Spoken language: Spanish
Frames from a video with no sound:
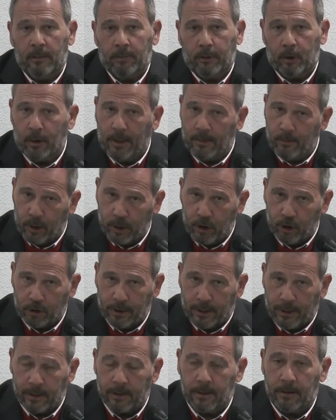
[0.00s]
Pero hemos querido
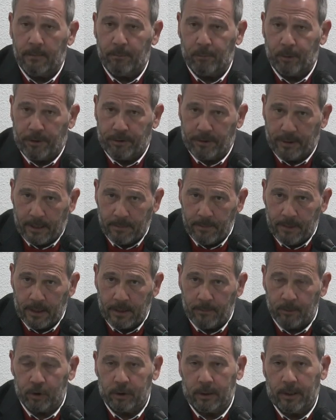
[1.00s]
traer pues
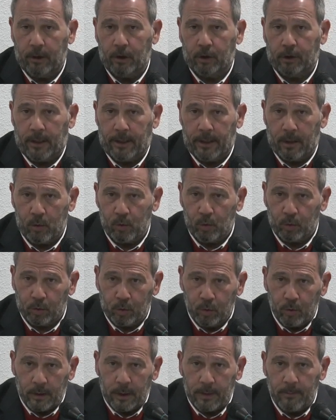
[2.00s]
cerámica, hemos querido traer
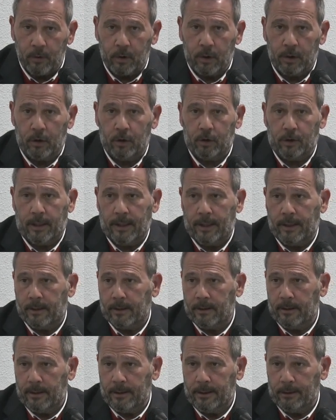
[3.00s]
escultura, hemos querido
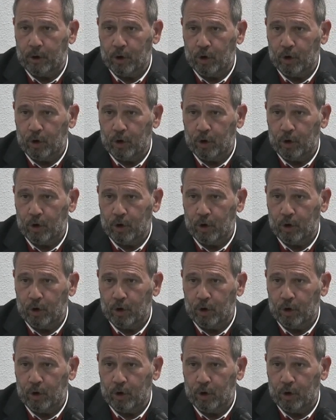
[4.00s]
traer eh,